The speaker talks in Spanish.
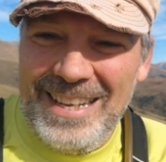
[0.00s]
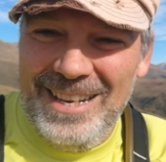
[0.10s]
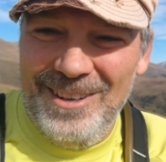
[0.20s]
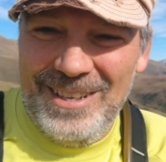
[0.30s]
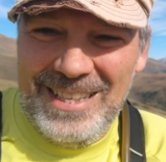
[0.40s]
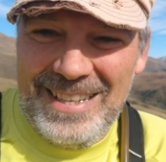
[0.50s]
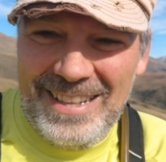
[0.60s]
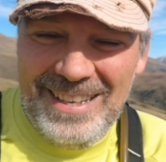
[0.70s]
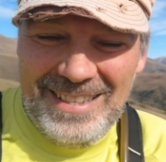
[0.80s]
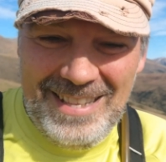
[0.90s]
Aquí lo que se
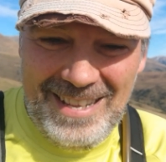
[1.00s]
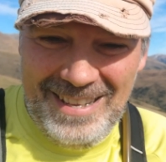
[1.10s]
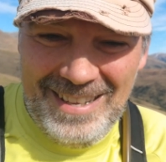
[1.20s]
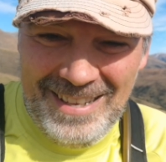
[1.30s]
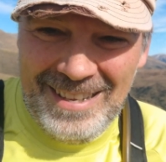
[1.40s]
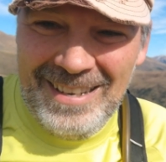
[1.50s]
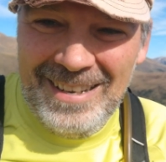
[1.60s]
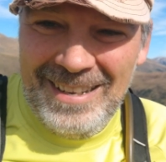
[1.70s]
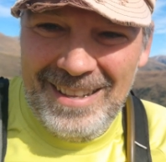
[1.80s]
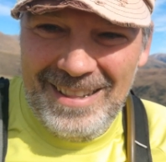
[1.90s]
trata es de,
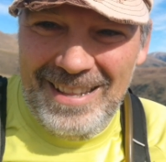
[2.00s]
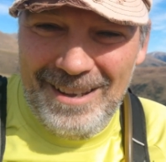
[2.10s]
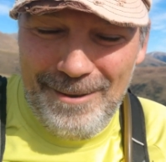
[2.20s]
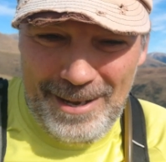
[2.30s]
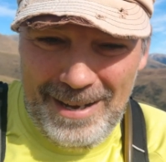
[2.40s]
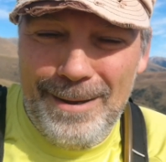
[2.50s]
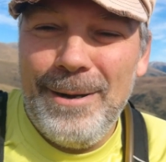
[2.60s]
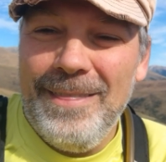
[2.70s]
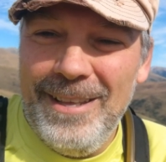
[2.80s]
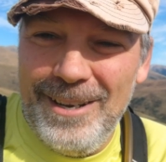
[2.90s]
de venir a
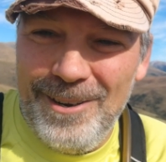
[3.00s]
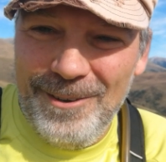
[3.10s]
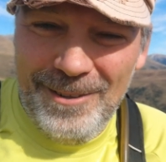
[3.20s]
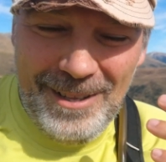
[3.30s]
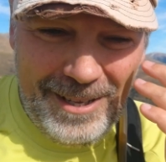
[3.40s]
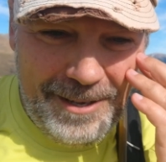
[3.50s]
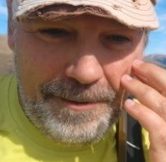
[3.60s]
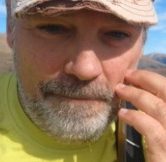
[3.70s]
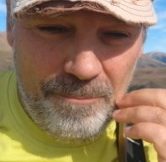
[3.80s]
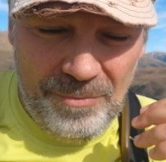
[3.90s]
aprender, ¿no?
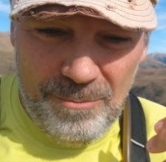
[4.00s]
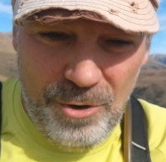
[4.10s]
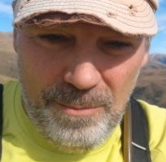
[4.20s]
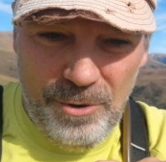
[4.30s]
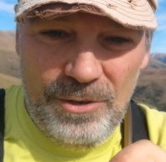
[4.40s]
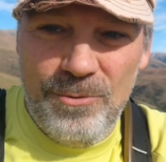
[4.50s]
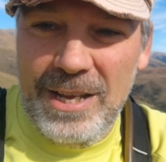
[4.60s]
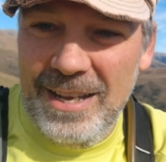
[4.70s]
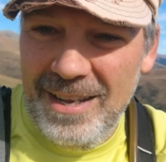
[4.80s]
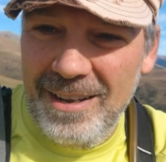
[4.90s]
bueno, pones
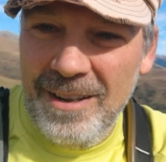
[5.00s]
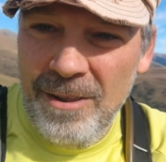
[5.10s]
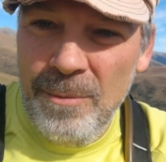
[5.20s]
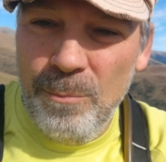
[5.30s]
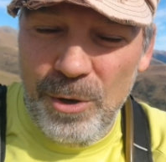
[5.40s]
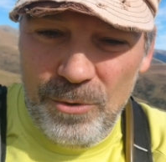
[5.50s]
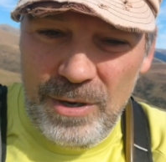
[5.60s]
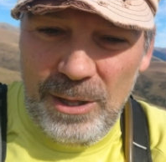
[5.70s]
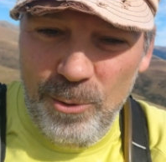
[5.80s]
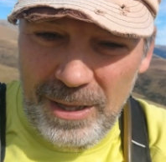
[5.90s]
una, pones
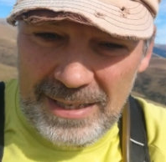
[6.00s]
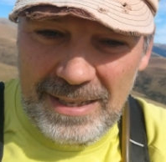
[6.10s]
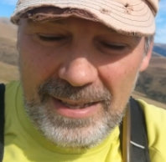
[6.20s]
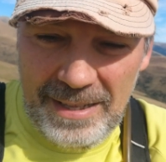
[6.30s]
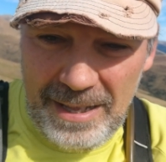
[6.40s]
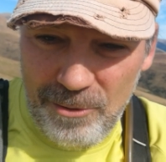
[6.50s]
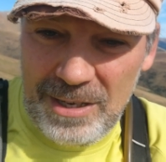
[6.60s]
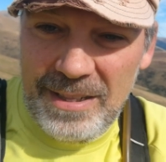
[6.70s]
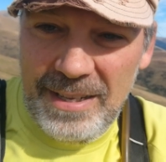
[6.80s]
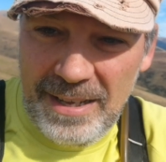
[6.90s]
una duda, se te da
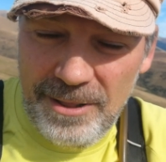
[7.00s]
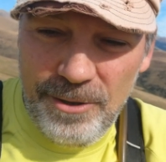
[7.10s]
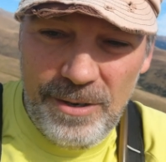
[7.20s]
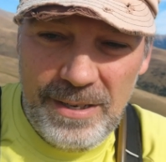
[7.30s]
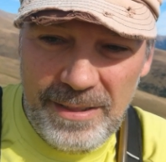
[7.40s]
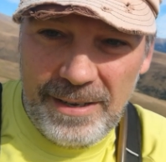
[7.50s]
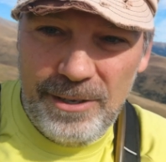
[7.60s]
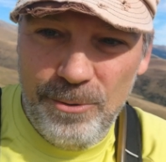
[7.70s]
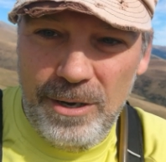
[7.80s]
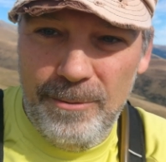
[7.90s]
unas indicaciones, se te
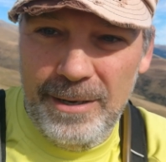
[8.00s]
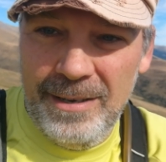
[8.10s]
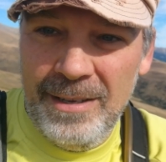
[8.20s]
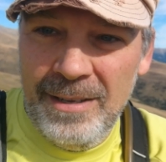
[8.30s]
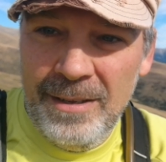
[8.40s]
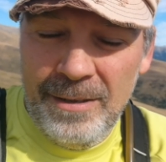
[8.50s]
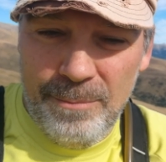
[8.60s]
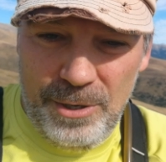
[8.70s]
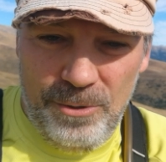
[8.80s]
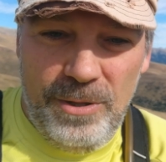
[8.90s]
resuelve,
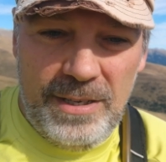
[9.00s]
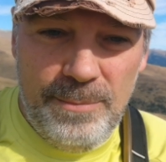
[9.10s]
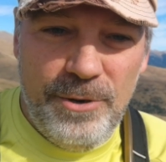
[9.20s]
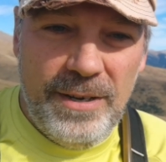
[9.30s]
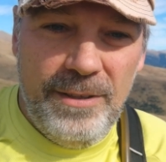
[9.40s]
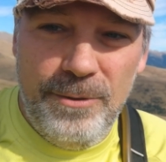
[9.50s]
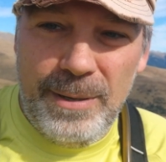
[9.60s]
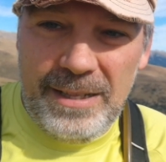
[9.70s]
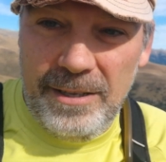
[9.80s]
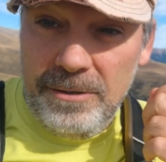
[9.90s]
pero tú tienes que poner de tu
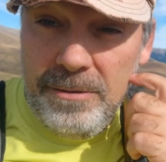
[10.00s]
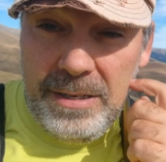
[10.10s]
parte, ¿no?